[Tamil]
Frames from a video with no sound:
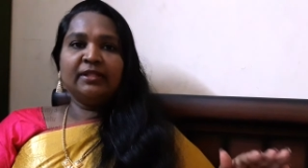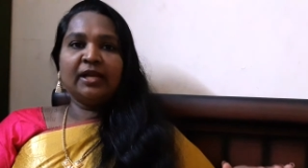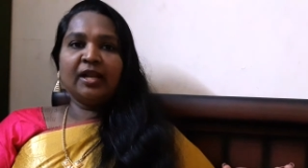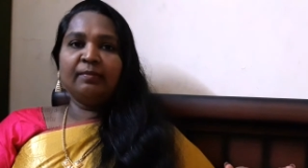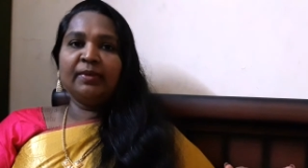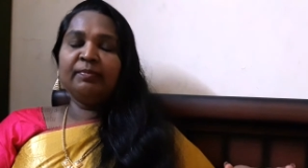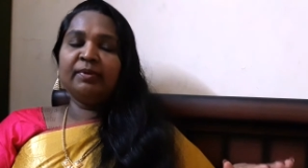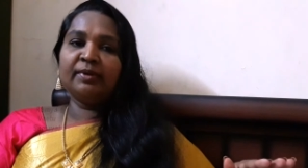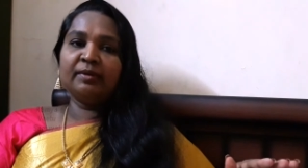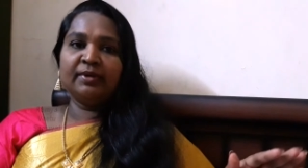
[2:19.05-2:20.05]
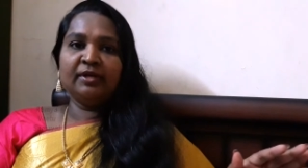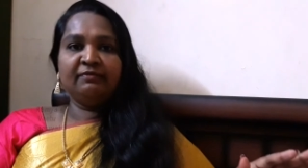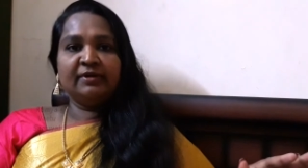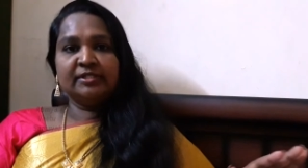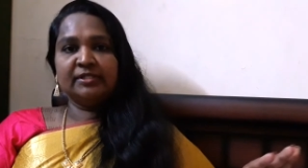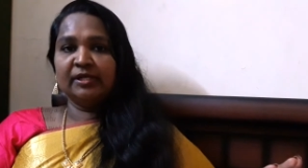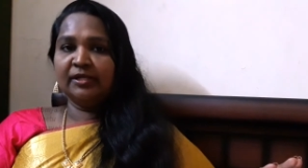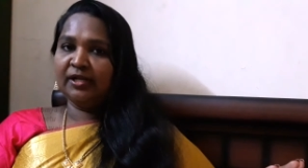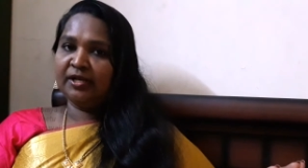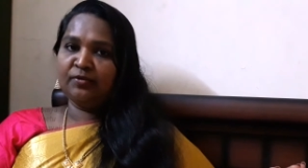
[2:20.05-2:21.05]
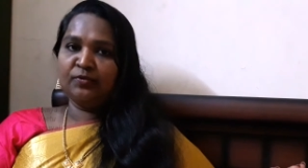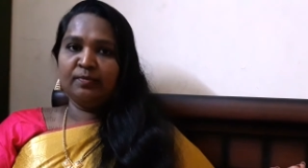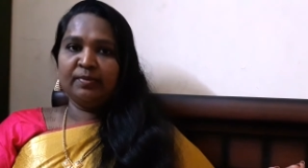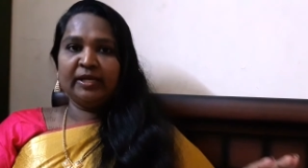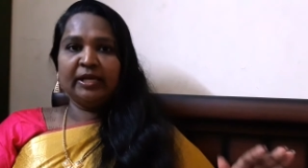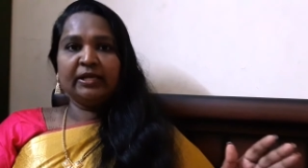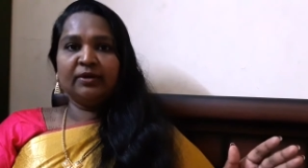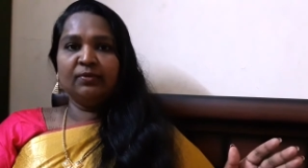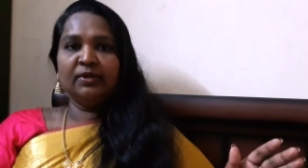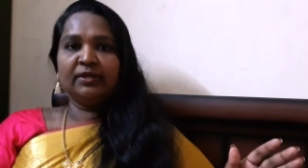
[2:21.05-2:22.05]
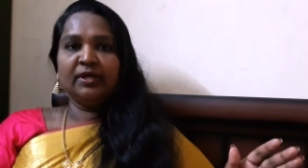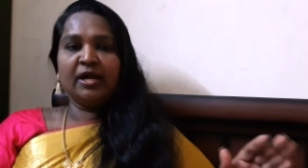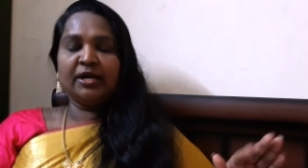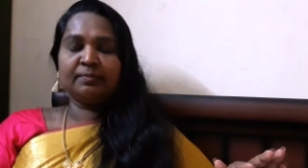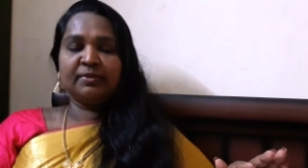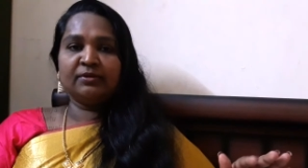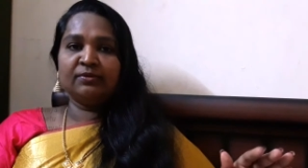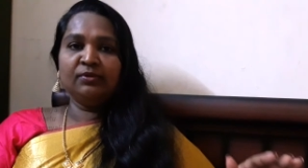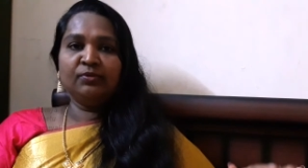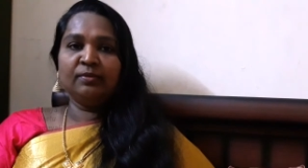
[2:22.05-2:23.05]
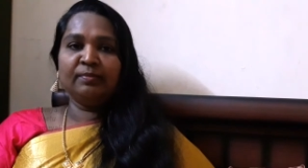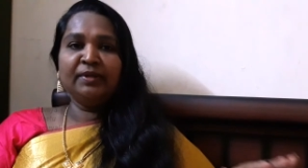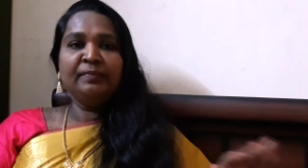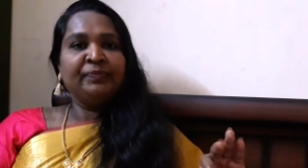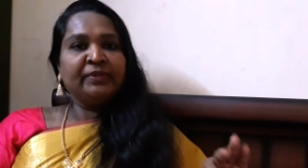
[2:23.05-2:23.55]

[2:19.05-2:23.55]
இதெல்லாமே ப்ரிப்பேர் பண்ணி ஃப்ரெண்ட்ஸுங்களுக்குலாம் நான் கொடுப்பேன் கேட்குறவங்களுக்கு ஆர்டர் பண்ணுறவங்களுக்கு கொடுப்பேன்